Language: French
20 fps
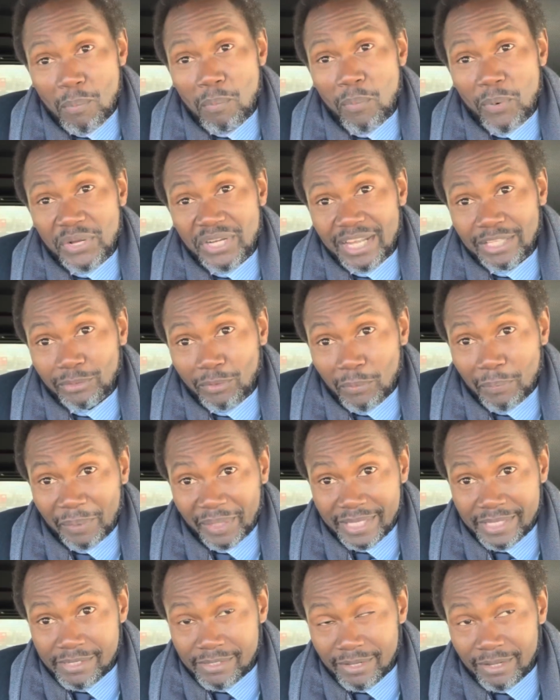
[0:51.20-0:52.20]
pour une
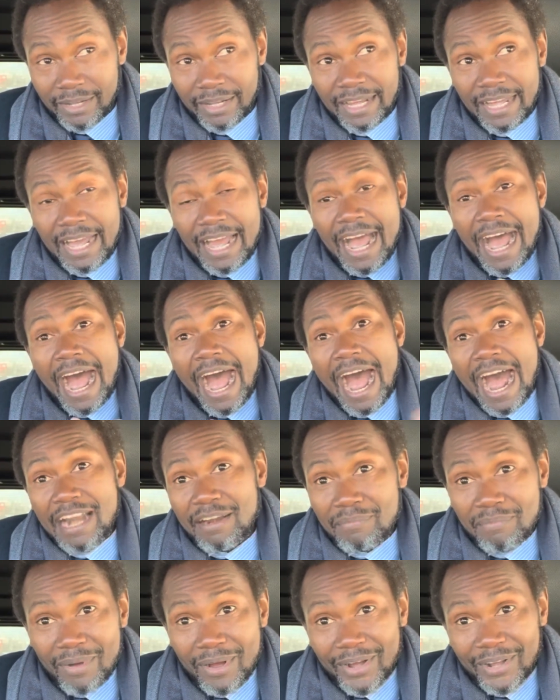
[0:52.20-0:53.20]
entreprise
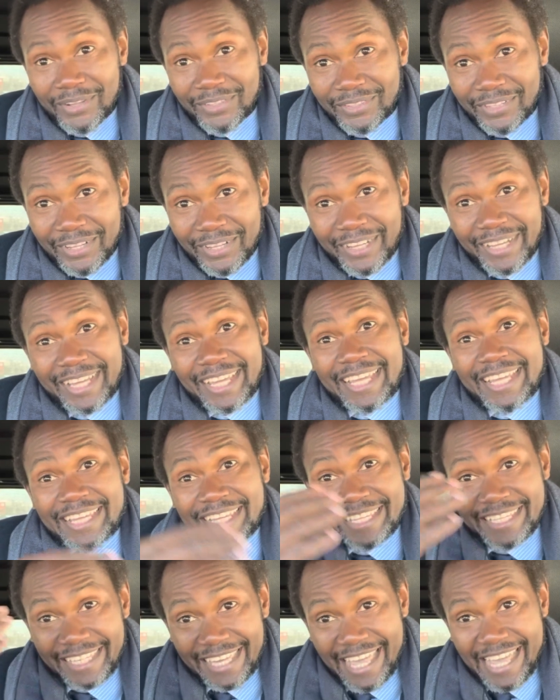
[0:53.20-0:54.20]
allemande
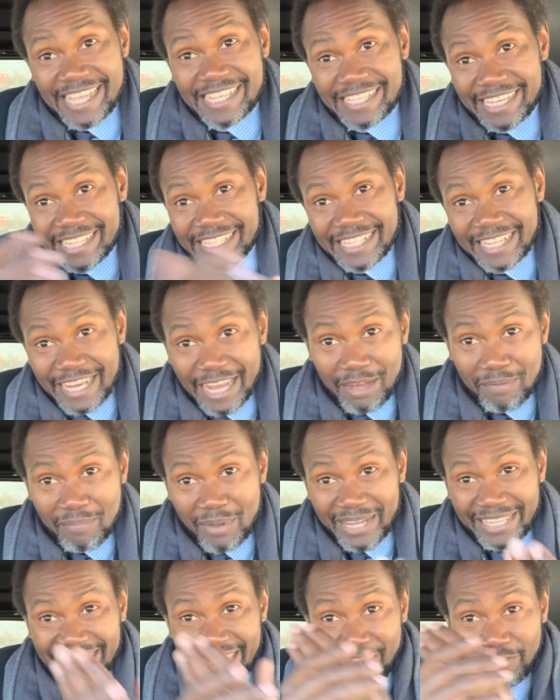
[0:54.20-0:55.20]
qui exerce
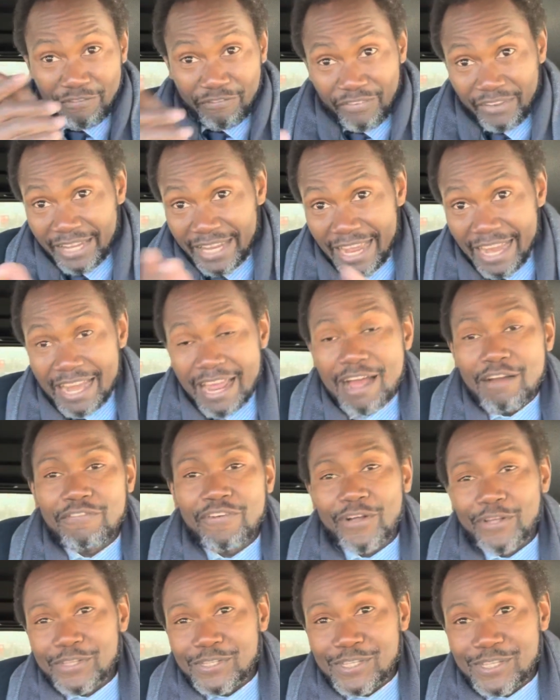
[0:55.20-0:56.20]
également, qui est une filiale en
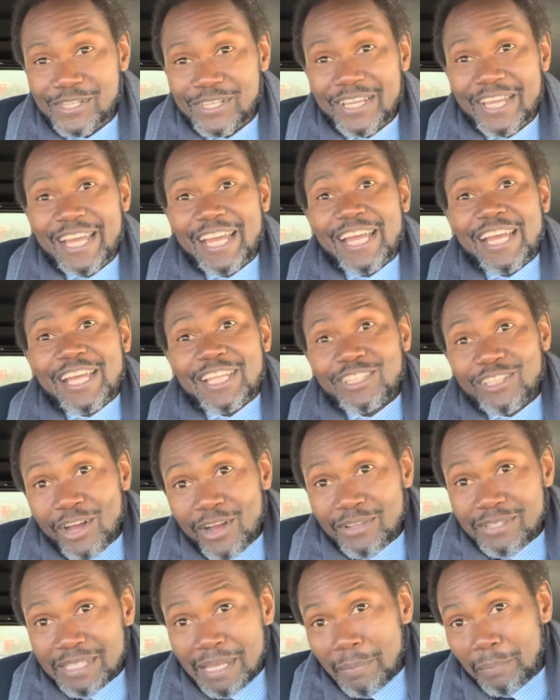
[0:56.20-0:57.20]
France.
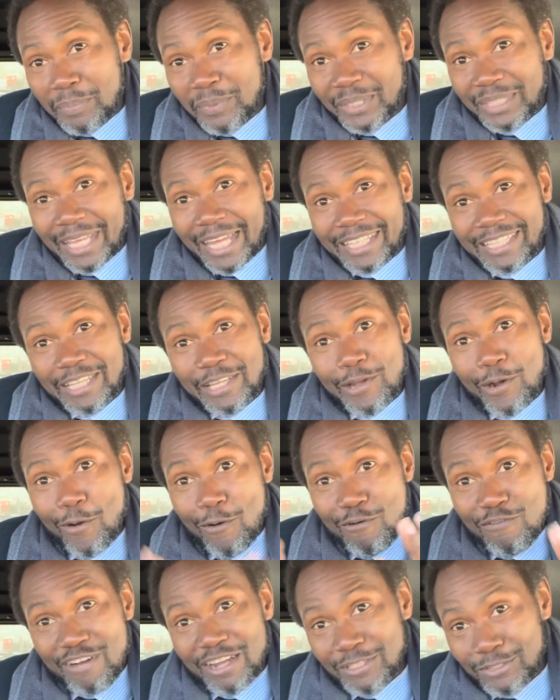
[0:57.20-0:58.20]
Donc sans plus tarder,
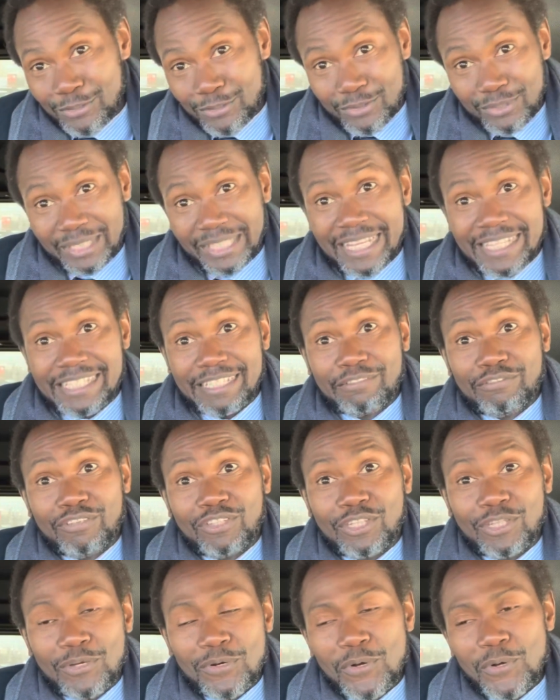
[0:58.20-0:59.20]
on va discuter dans cette
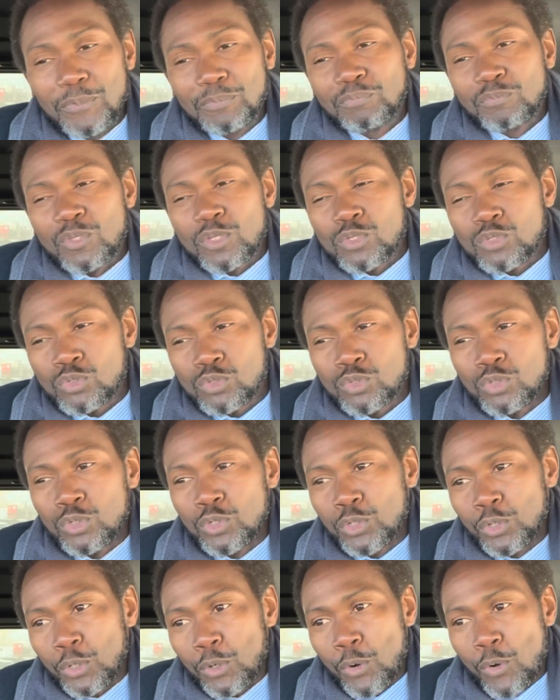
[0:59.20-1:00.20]
vidéo
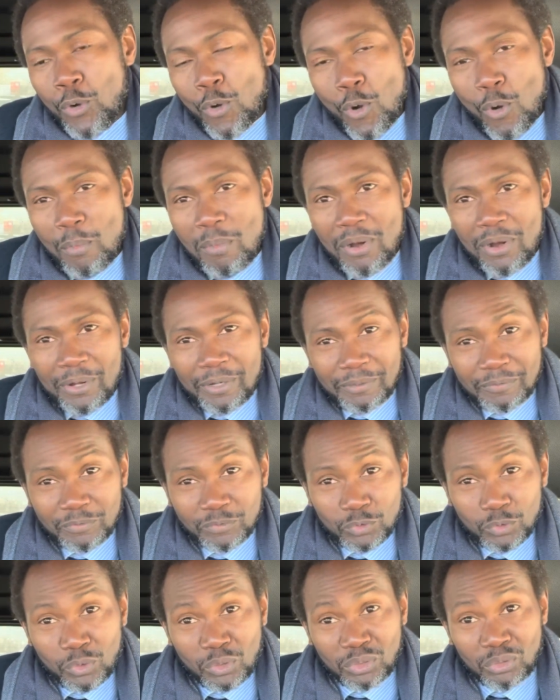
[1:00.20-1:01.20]
sur le comment
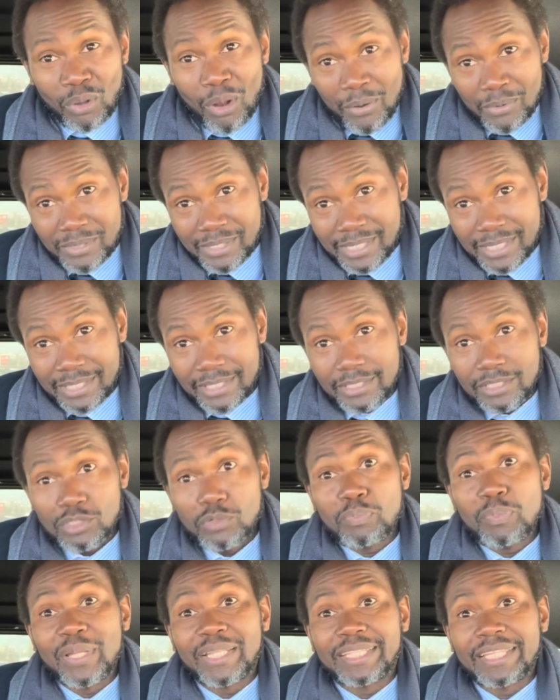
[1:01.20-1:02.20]
toi aussi tu
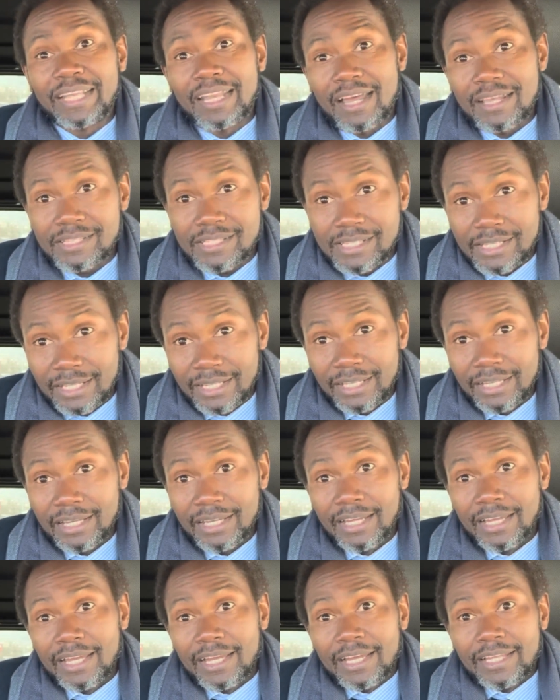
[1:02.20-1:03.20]
peux te lancer
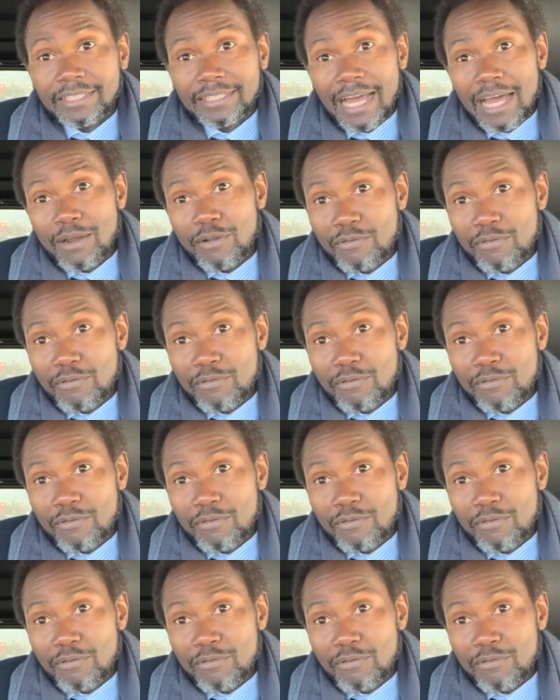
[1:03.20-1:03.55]
dans le